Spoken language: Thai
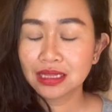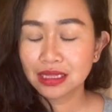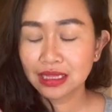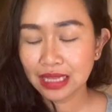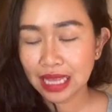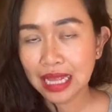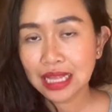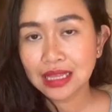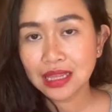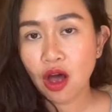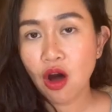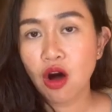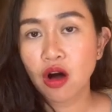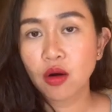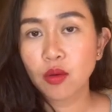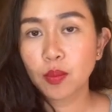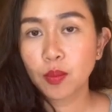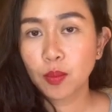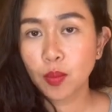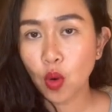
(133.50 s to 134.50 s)
TikTok
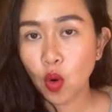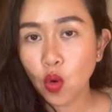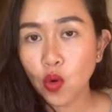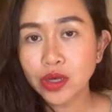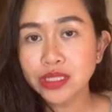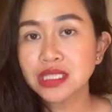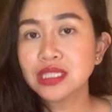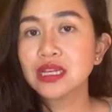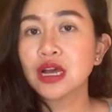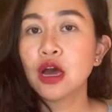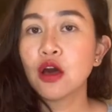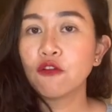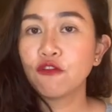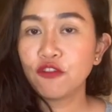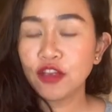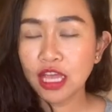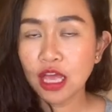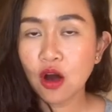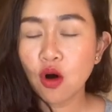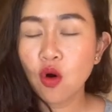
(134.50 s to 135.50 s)
โพสต์
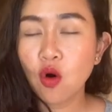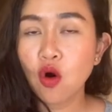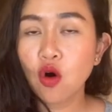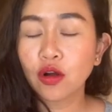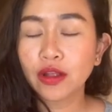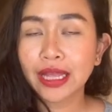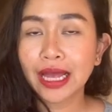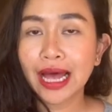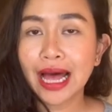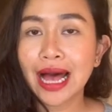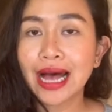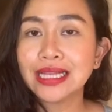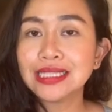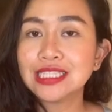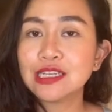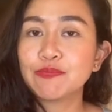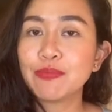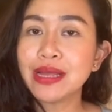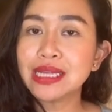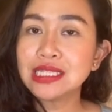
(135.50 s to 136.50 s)
วิดีโอนะคะ
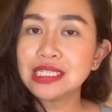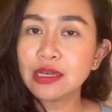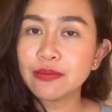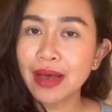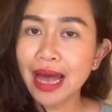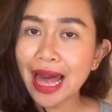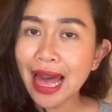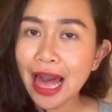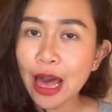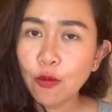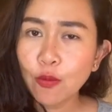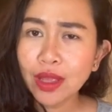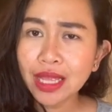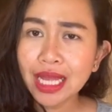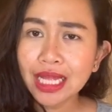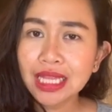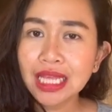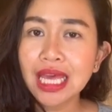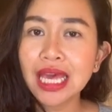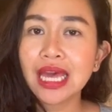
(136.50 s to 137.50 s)
จะเป็น 15 วิ
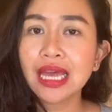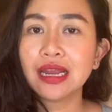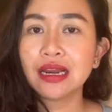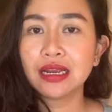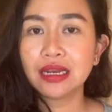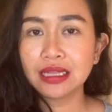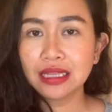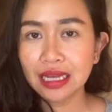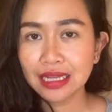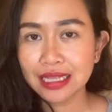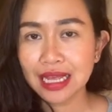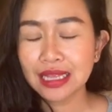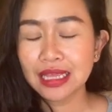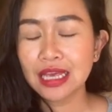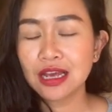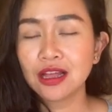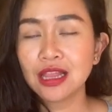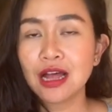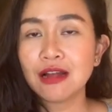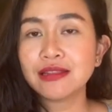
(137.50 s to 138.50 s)
นาทีหรือ 1 นาที
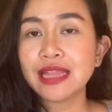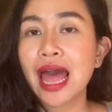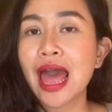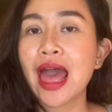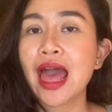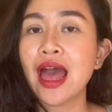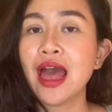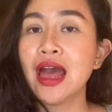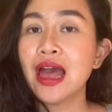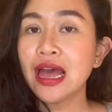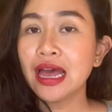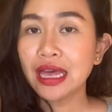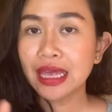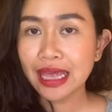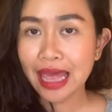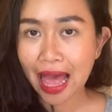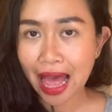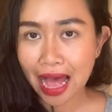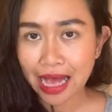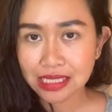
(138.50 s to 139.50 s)
ก็แล้วแต่
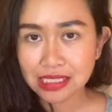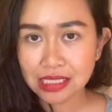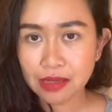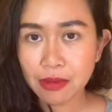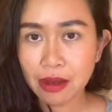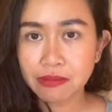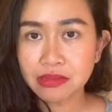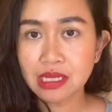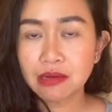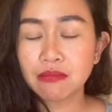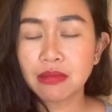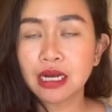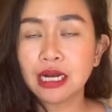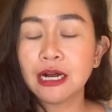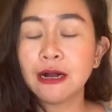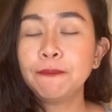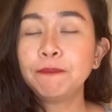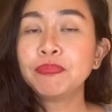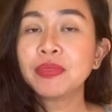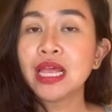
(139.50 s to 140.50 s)
อย่างสม่ำเสมอ
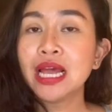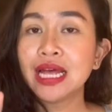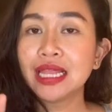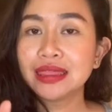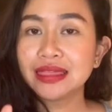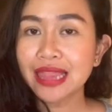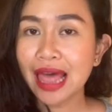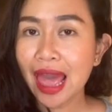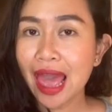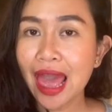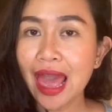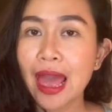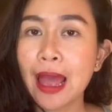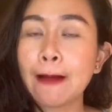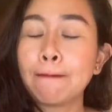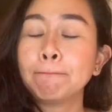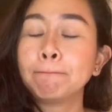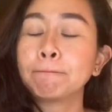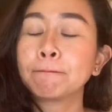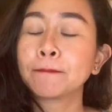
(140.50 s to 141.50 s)
แต่
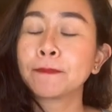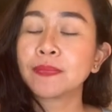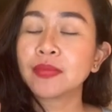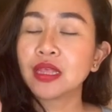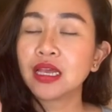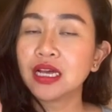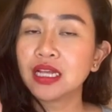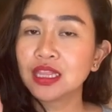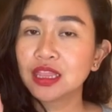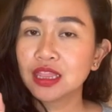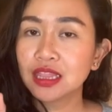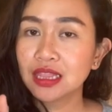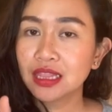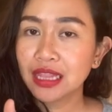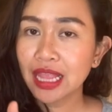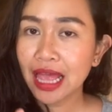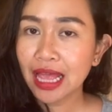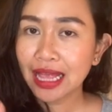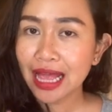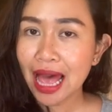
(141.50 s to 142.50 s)

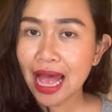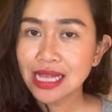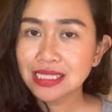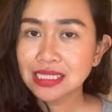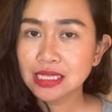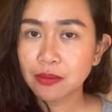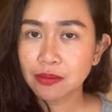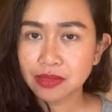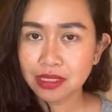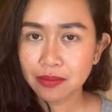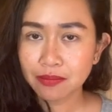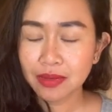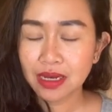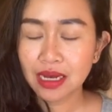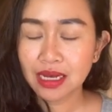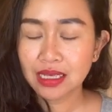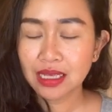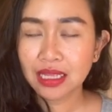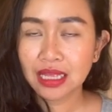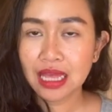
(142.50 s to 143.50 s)
ในการสม่ำเสม
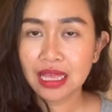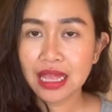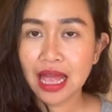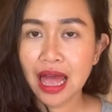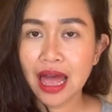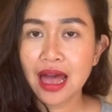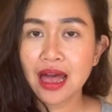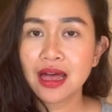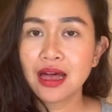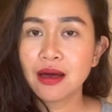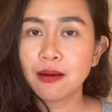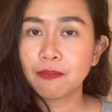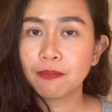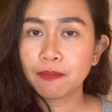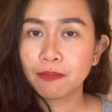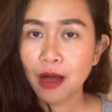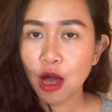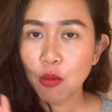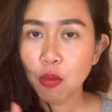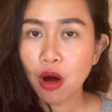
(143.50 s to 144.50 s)
ออย่างนี้นะ
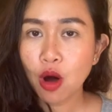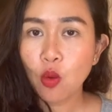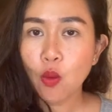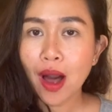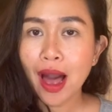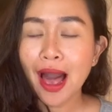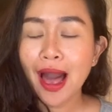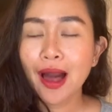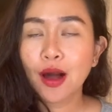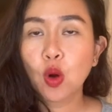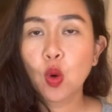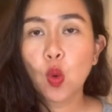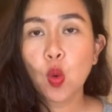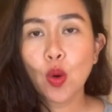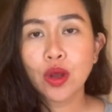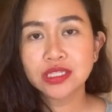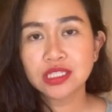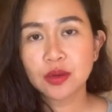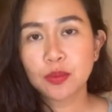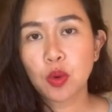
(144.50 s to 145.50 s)
เขาบอกว่าค
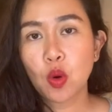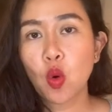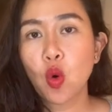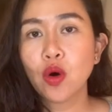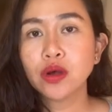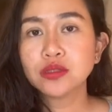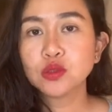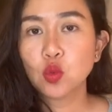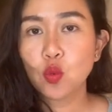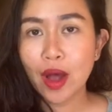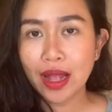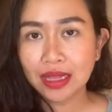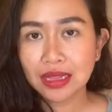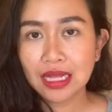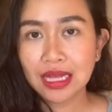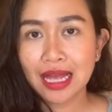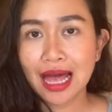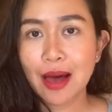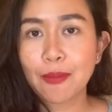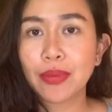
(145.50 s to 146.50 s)
วรจะโพสต์วันห
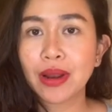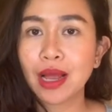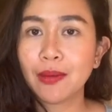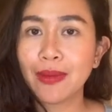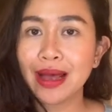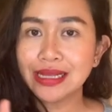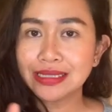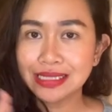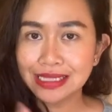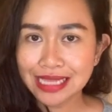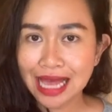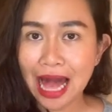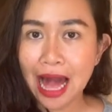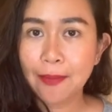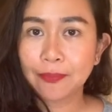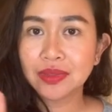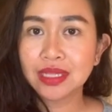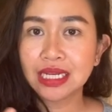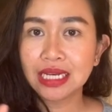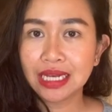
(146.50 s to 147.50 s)
นึ่งอะประมาณ
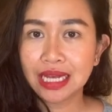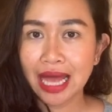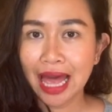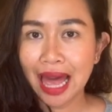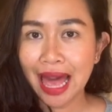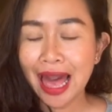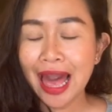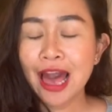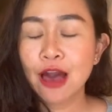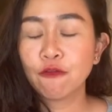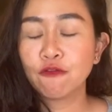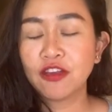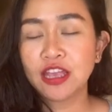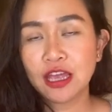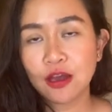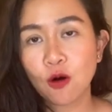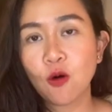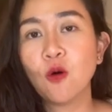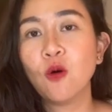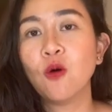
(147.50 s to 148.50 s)
3-5วิ
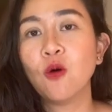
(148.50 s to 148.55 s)
ดีโอ